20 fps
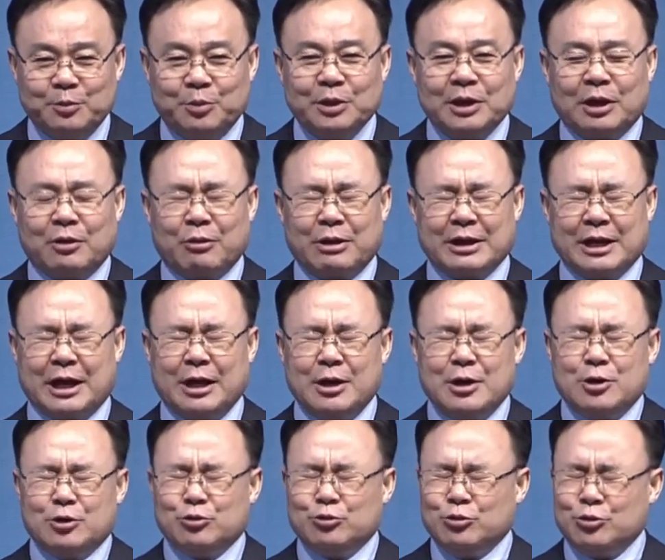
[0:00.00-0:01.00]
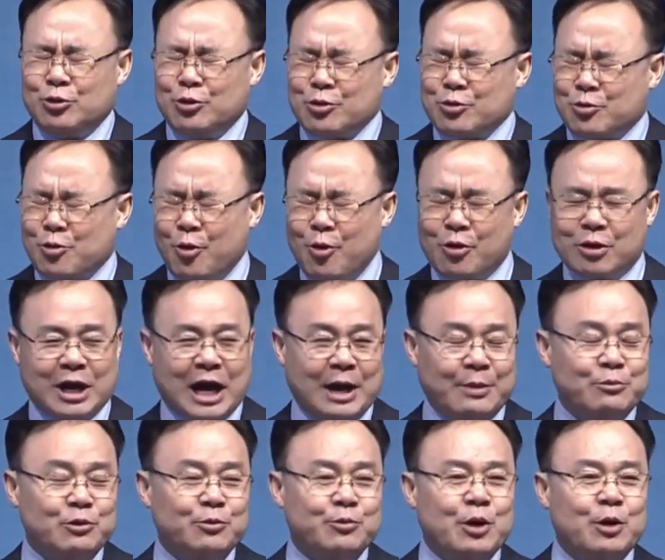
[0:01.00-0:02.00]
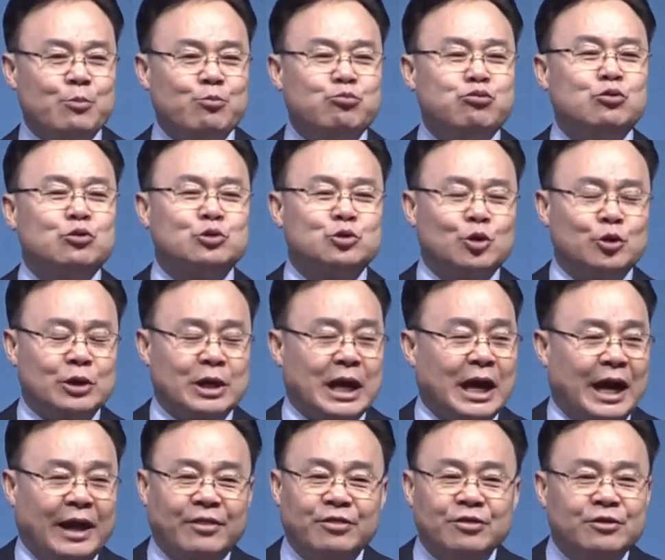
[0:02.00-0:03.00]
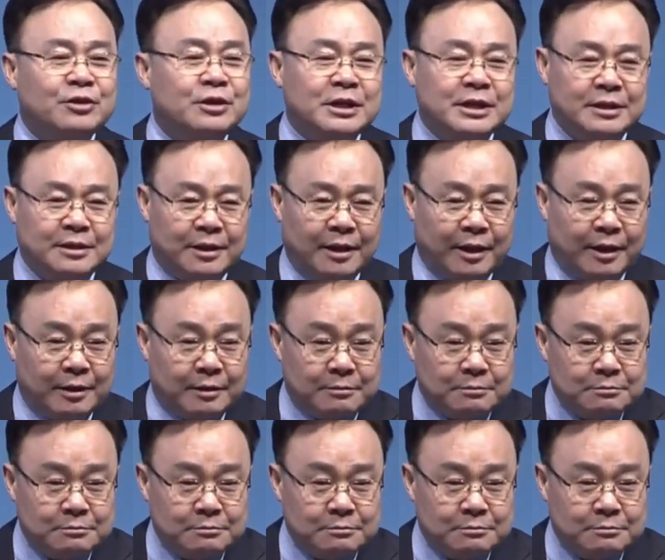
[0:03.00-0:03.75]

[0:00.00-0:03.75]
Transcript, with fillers: 뭐라고 하냐. 눈을 꼭 감으면 북소리가 안 들린대.